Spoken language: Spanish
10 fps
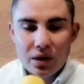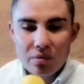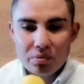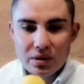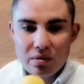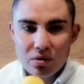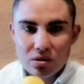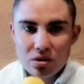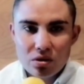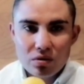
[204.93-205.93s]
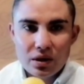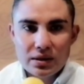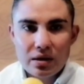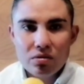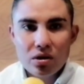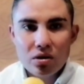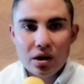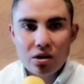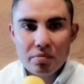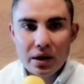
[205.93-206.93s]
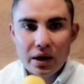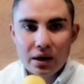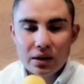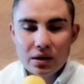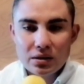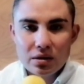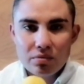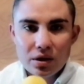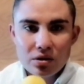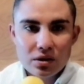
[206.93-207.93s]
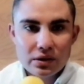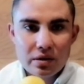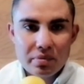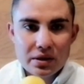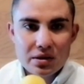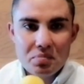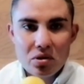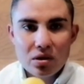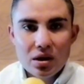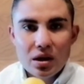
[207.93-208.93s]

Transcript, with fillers: Y pues el boxeo es algo en lo que yo me caractericé bueno desde el principio.